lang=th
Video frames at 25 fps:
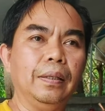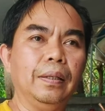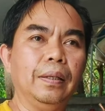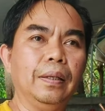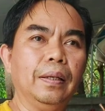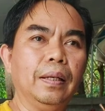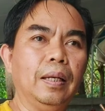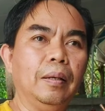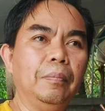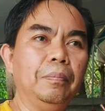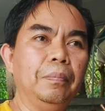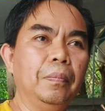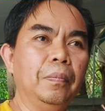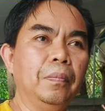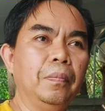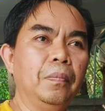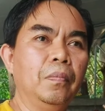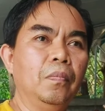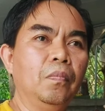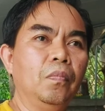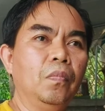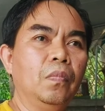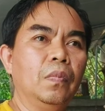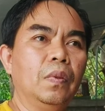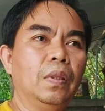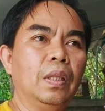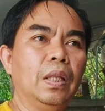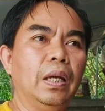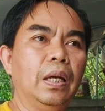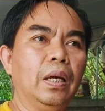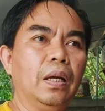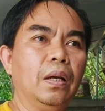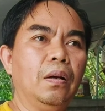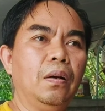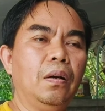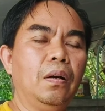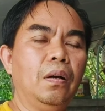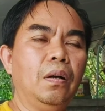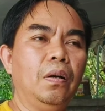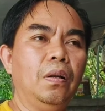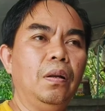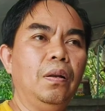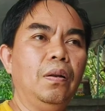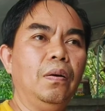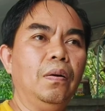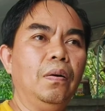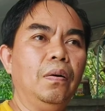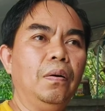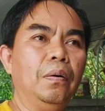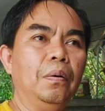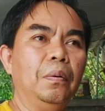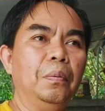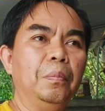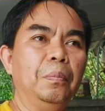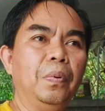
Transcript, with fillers: นะครับ แต่ก็ลอง